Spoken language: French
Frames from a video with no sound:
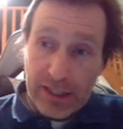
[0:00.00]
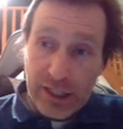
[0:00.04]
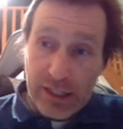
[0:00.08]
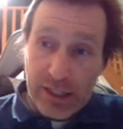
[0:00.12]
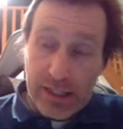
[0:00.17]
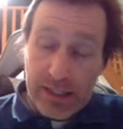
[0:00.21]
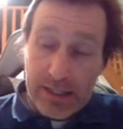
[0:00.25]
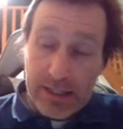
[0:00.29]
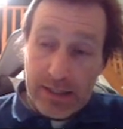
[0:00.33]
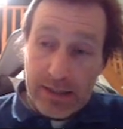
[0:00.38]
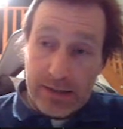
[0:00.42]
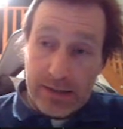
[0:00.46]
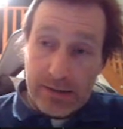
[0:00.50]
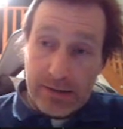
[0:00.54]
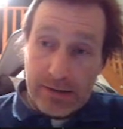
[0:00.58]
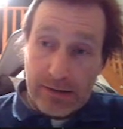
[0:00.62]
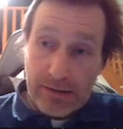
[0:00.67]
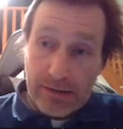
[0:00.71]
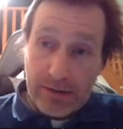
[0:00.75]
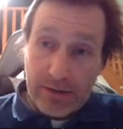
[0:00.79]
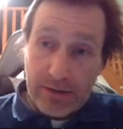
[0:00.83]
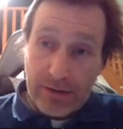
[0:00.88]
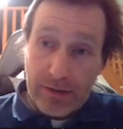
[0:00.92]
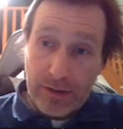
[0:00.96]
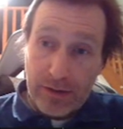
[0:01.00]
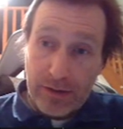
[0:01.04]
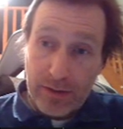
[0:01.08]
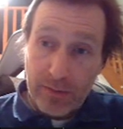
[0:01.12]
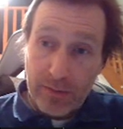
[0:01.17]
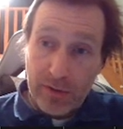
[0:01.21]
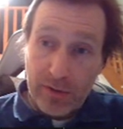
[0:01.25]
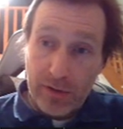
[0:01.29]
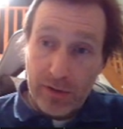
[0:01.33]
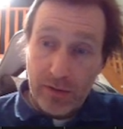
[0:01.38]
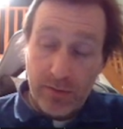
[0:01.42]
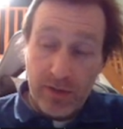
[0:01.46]
Et euh, ça me
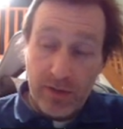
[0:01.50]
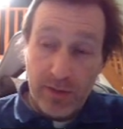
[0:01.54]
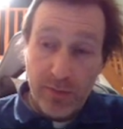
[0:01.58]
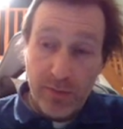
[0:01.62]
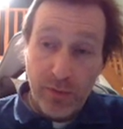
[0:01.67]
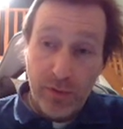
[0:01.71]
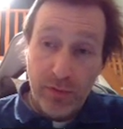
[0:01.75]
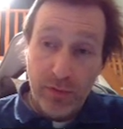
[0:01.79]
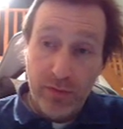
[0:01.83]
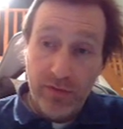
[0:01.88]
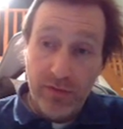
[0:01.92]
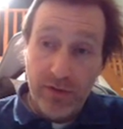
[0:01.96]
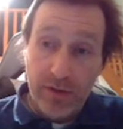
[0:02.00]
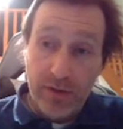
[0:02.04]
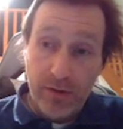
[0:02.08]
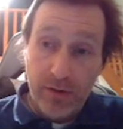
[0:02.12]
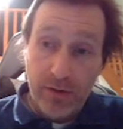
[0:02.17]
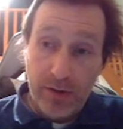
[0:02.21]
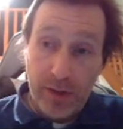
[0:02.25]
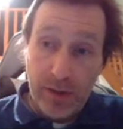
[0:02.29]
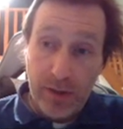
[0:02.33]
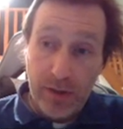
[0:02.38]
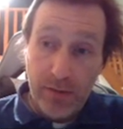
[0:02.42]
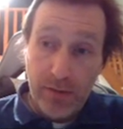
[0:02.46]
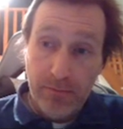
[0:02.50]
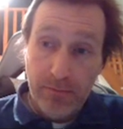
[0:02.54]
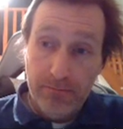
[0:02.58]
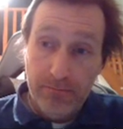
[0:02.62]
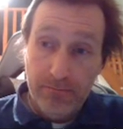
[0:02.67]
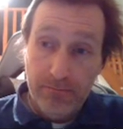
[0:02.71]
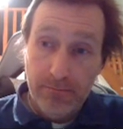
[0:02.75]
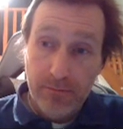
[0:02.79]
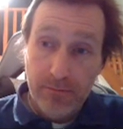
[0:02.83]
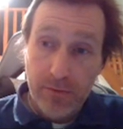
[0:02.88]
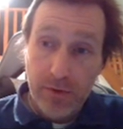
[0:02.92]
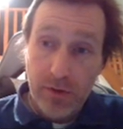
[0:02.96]
semble un peu sous-valorisé.
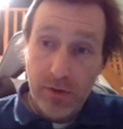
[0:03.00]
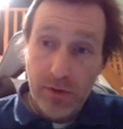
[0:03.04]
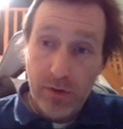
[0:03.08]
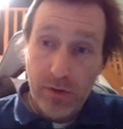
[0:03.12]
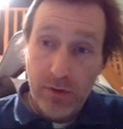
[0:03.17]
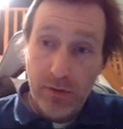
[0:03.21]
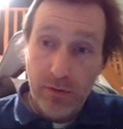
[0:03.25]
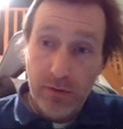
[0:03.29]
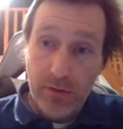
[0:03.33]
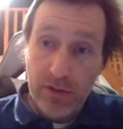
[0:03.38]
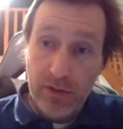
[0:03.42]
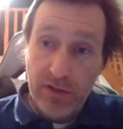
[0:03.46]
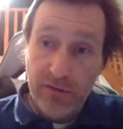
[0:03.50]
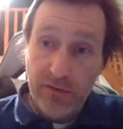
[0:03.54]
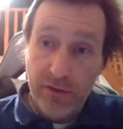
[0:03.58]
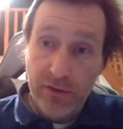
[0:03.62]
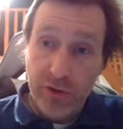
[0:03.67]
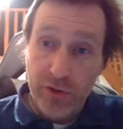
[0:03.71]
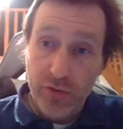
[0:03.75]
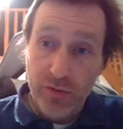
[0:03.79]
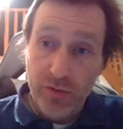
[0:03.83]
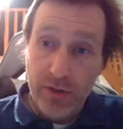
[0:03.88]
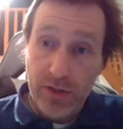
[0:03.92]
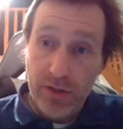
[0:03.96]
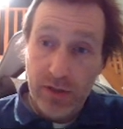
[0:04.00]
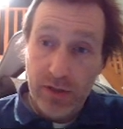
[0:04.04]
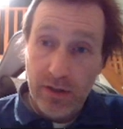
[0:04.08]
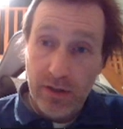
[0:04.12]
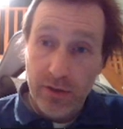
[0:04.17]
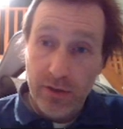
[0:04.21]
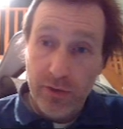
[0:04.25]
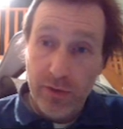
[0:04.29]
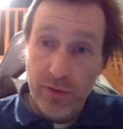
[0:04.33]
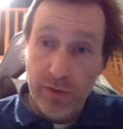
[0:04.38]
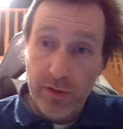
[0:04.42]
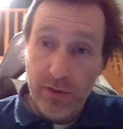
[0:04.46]
Euh, on l'avait joué à euh,
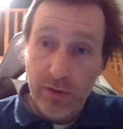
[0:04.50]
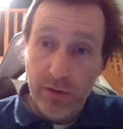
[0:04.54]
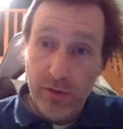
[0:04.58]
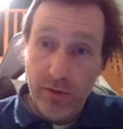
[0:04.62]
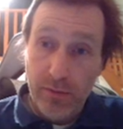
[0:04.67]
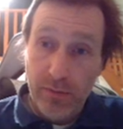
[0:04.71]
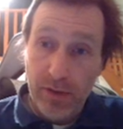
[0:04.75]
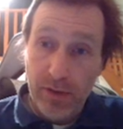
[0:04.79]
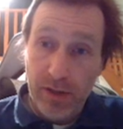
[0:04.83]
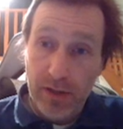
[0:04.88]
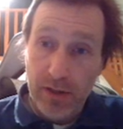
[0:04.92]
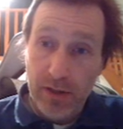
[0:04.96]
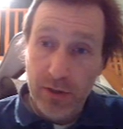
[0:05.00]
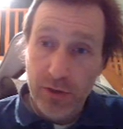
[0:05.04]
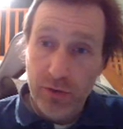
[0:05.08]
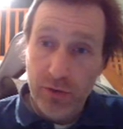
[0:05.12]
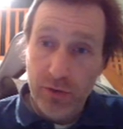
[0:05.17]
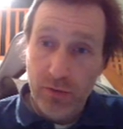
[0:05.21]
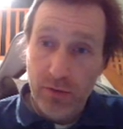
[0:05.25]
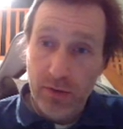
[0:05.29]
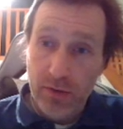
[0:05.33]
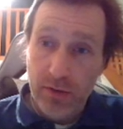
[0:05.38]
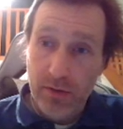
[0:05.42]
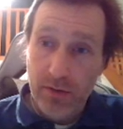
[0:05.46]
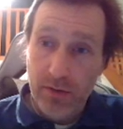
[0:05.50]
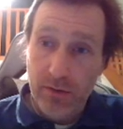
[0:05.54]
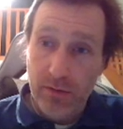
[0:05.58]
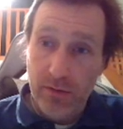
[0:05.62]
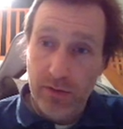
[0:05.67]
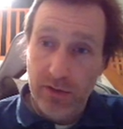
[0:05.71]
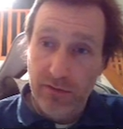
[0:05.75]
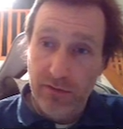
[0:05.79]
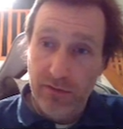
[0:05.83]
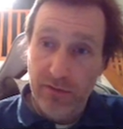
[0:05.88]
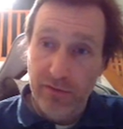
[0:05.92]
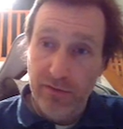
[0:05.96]
juste par là, je crois. On
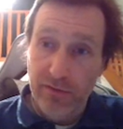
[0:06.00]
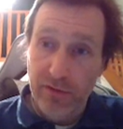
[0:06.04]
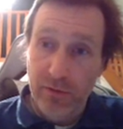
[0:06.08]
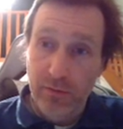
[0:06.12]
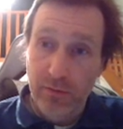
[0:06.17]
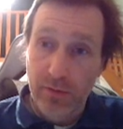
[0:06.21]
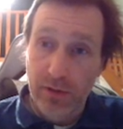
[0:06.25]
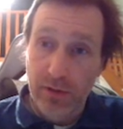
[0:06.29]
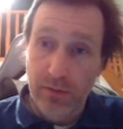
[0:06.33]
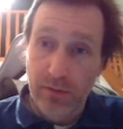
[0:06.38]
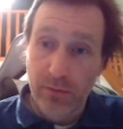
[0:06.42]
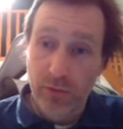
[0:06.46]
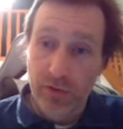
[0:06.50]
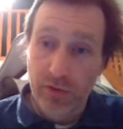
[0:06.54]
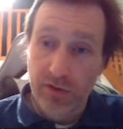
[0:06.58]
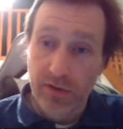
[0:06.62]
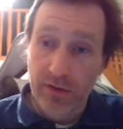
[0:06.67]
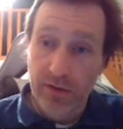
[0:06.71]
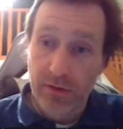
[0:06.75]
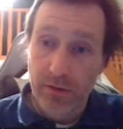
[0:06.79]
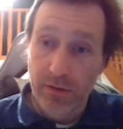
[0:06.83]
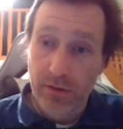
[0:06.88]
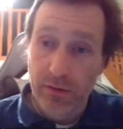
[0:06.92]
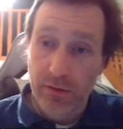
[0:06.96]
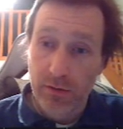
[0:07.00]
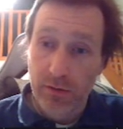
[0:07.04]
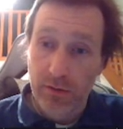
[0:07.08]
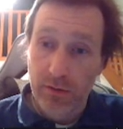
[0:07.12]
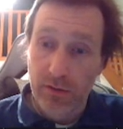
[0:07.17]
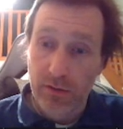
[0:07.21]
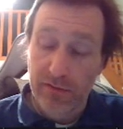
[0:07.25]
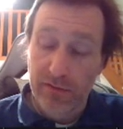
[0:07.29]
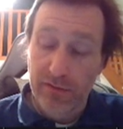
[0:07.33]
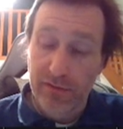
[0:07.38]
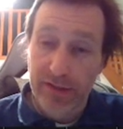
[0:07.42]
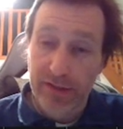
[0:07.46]
avait fait une belle montée
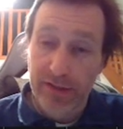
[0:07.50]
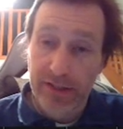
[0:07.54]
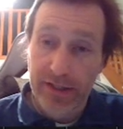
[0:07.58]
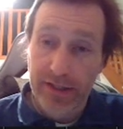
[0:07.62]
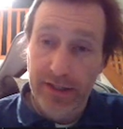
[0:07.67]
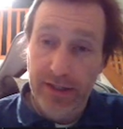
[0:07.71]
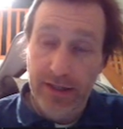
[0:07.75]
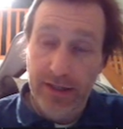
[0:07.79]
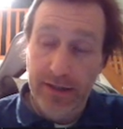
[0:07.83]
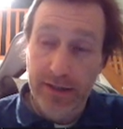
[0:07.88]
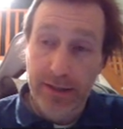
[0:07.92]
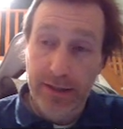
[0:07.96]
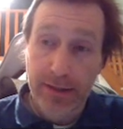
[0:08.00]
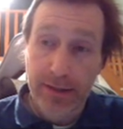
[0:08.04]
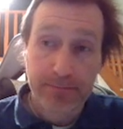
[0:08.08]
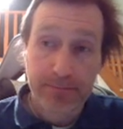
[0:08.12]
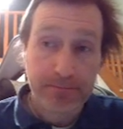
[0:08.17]
fin d'année dernière.